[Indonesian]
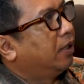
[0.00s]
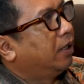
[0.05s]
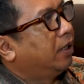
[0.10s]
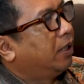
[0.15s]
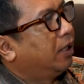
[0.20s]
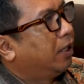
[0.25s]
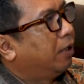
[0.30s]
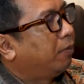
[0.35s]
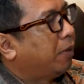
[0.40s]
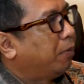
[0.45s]

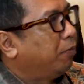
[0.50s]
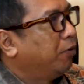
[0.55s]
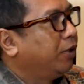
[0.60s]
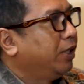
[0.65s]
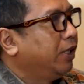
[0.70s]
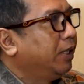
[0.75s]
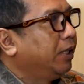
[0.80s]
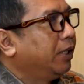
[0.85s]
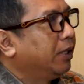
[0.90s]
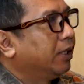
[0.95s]
Uh, Pak
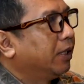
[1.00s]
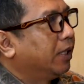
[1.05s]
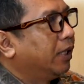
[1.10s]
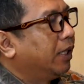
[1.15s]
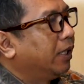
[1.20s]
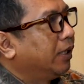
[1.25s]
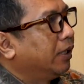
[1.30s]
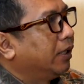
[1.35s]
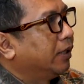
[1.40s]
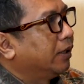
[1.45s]
Budi,
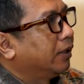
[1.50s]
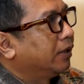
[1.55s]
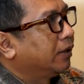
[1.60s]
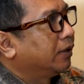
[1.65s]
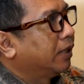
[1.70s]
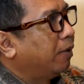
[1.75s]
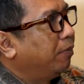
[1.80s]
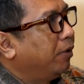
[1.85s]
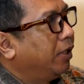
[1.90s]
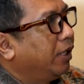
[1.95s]
yang
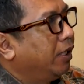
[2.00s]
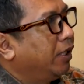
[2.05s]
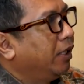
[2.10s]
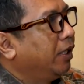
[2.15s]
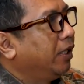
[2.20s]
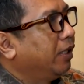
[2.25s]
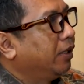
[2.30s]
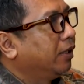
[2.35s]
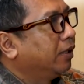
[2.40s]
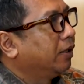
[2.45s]
kami
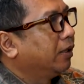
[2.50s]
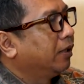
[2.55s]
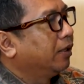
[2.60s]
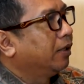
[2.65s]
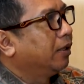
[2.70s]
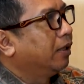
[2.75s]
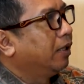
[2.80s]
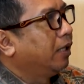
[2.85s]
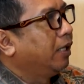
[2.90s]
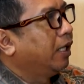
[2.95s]

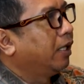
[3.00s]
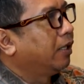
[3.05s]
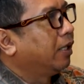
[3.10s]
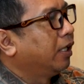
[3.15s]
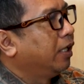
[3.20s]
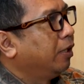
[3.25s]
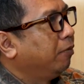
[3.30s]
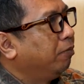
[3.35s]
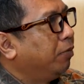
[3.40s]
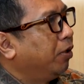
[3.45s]
lihat
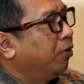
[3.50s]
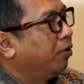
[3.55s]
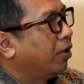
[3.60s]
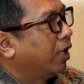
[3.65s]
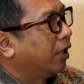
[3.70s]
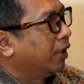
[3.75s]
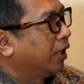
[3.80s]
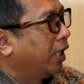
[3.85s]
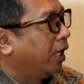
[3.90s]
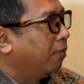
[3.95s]
dari
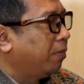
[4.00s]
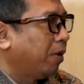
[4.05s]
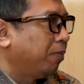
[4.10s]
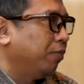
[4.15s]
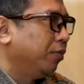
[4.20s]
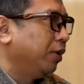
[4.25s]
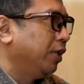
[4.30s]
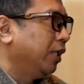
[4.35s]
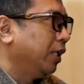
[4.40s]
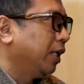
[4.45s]
biodata Pak
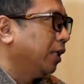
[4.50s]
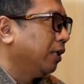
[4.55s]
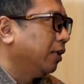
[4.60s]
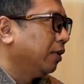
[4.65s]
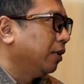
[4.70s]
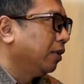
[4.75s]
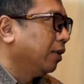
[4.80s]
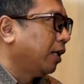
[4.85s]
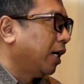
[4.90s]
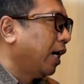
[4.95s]
Budi kan
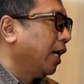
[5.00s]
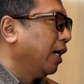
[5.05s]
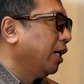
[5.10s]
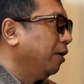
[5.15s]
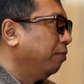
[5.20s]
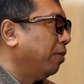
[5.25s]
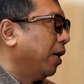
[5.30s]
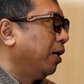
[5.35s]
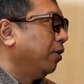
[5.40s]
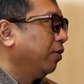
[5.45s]
lahir
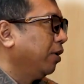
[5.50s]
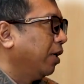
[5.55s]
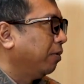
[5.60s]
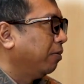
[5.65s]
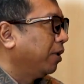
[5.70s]
di Bandung